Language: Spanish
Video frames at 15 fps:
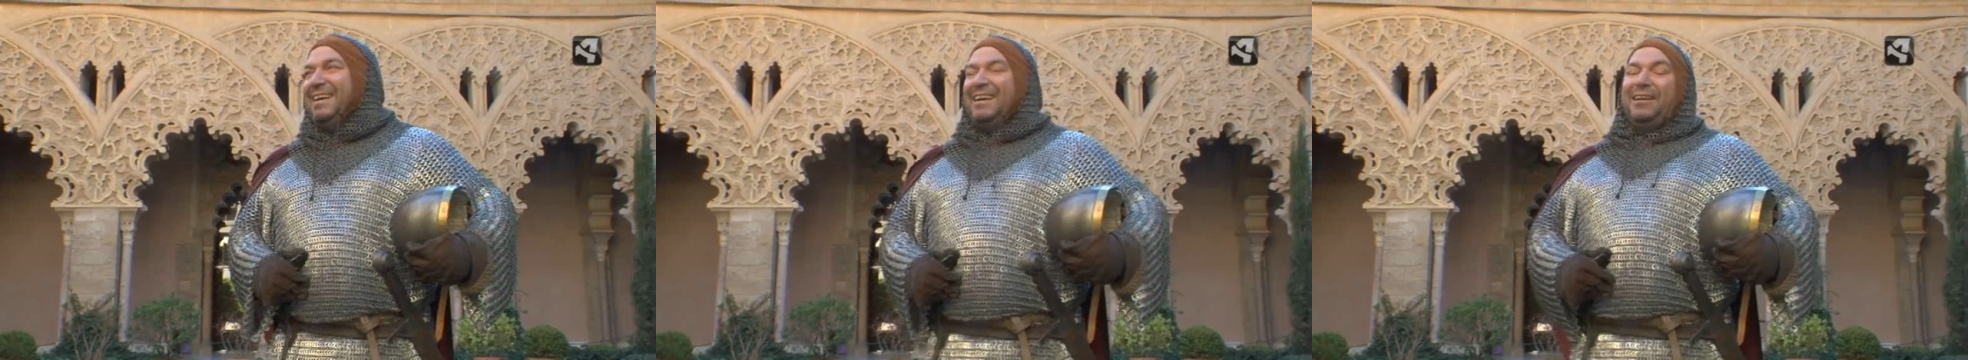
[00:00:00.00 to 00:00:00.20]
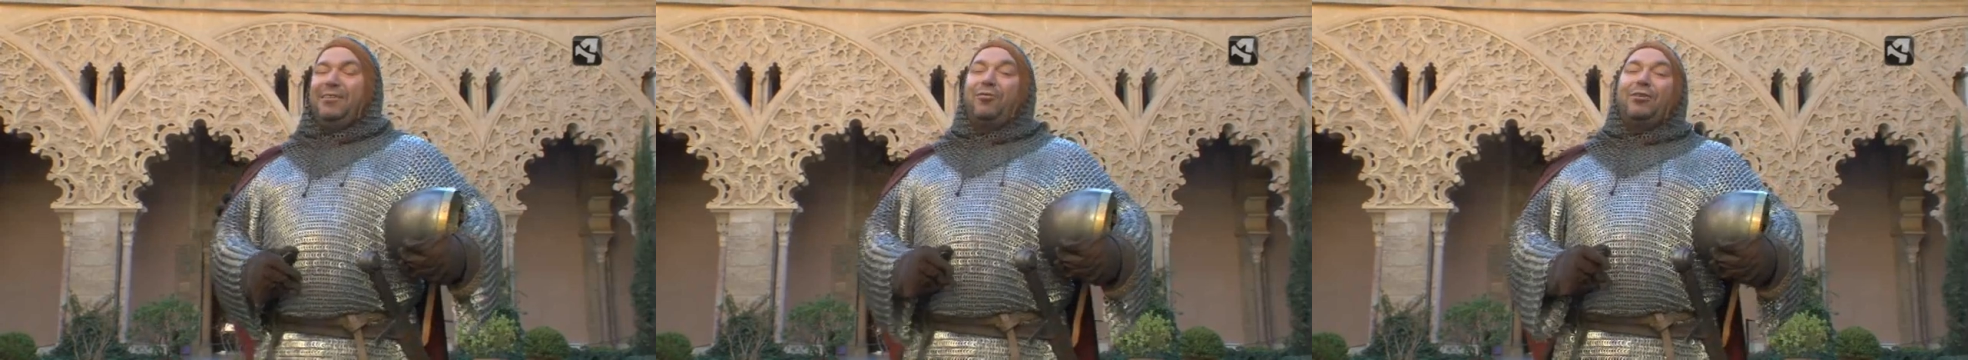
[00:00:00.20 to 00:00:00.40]

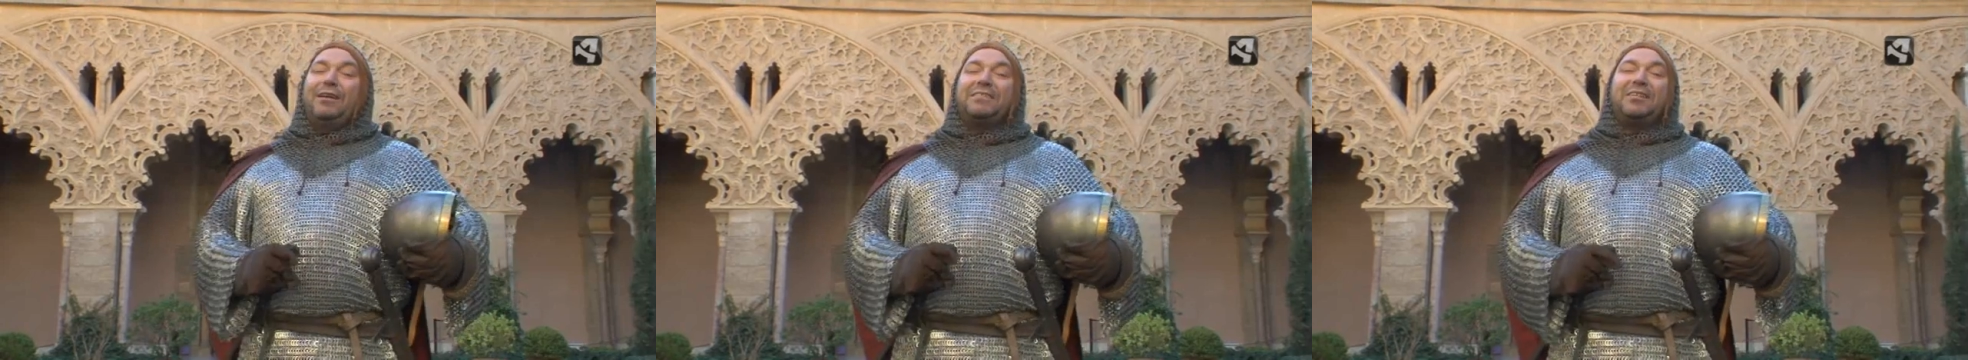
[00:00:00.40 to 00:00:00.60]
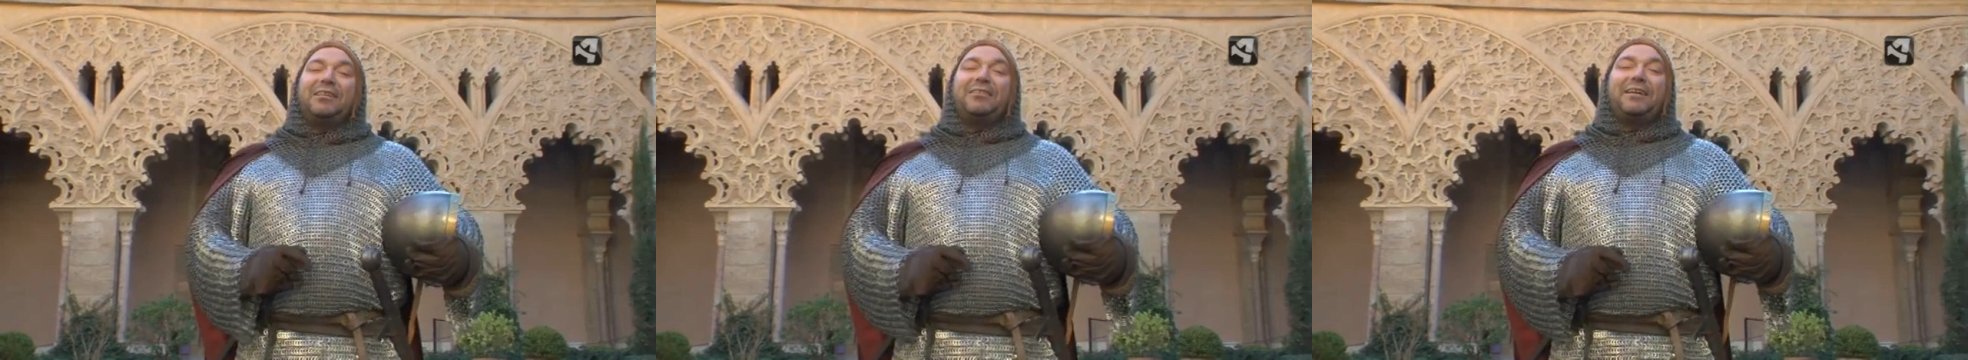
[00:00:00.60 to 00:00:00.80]
Y luego la
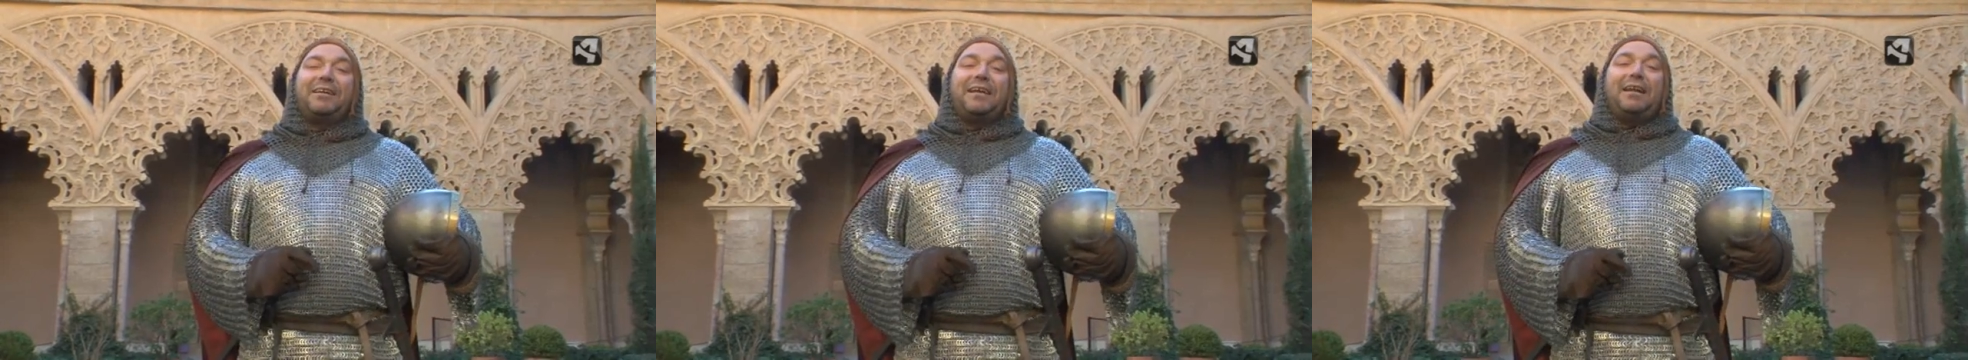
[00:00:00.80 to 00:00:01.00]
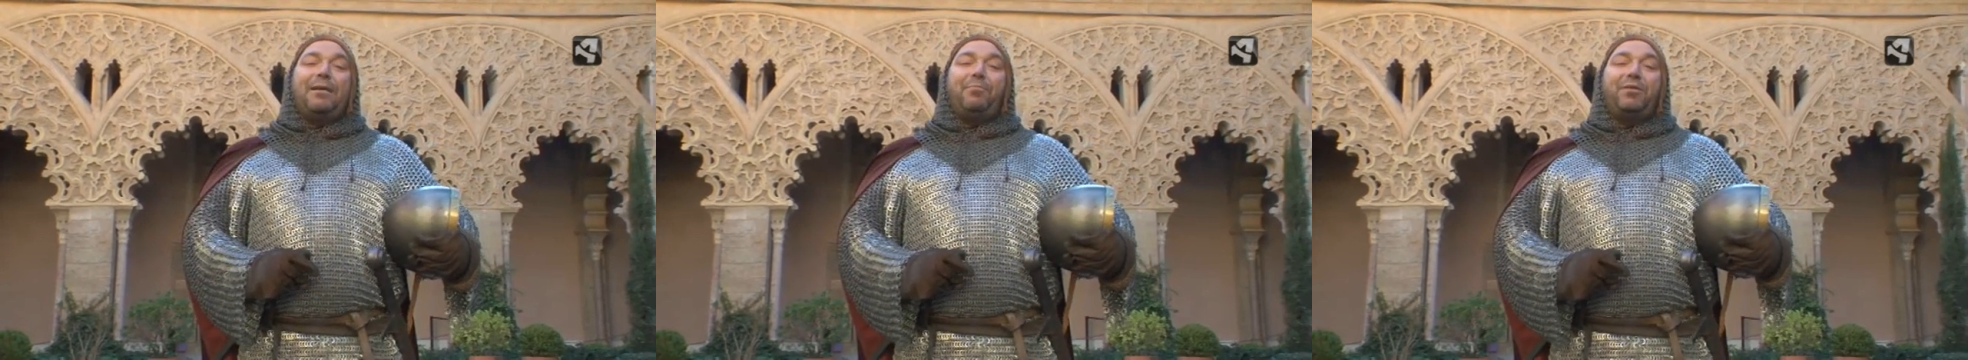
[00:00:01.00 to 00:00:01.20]

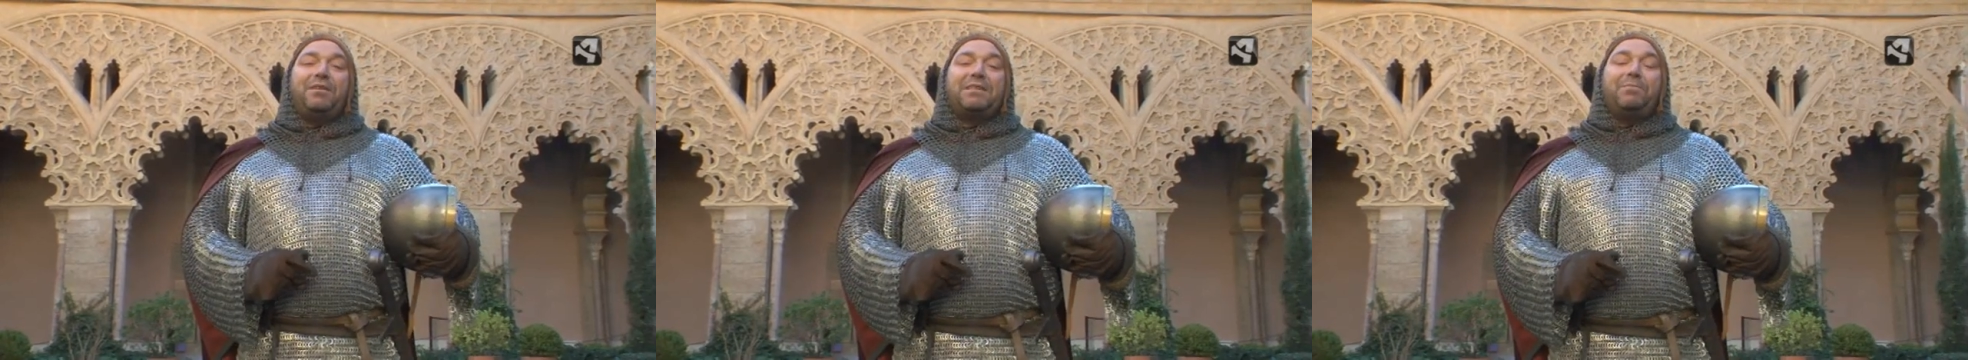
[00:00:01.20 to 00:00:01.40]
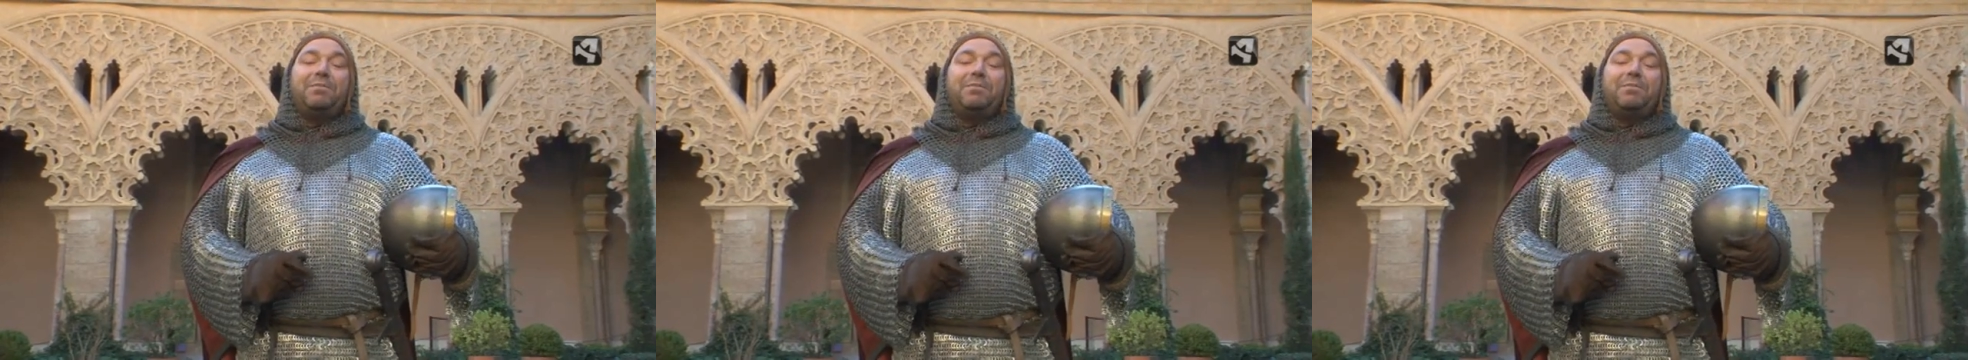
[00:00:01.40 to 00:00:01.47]
estrategia la puedes